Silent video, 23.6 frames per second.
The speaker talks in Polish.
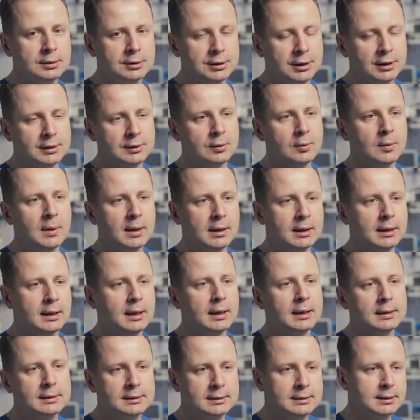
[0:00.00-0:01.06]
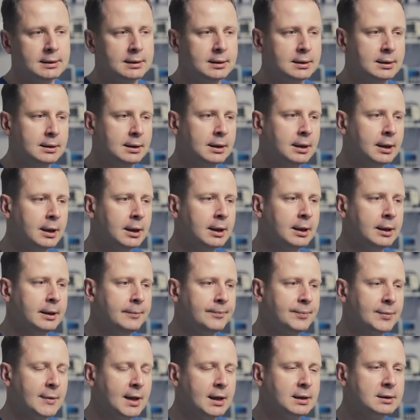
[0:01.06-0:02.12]
się składa z,
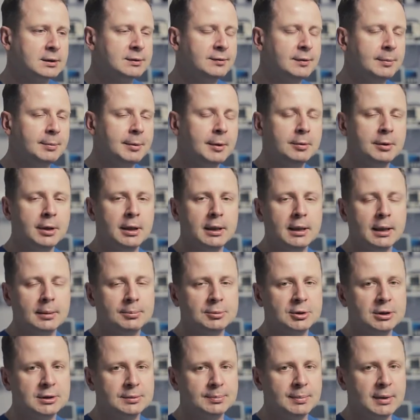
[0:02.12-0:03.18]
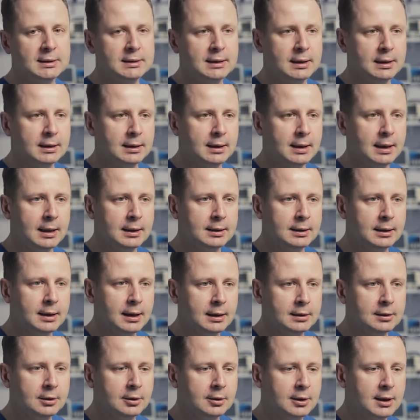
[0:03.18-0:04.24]
z wypełnienia przez pacjenta
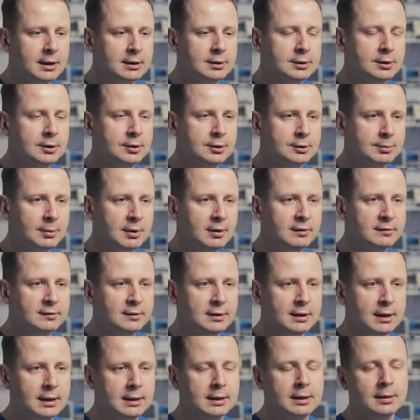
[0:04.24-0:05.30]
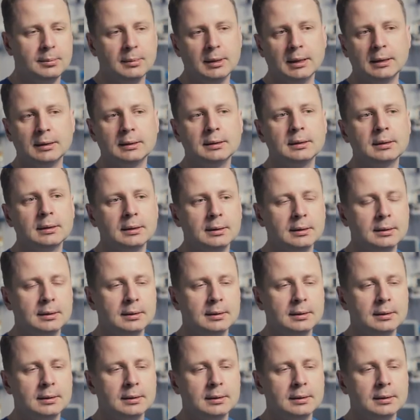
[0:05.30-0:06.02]
ankiety oraz rozmowy na temat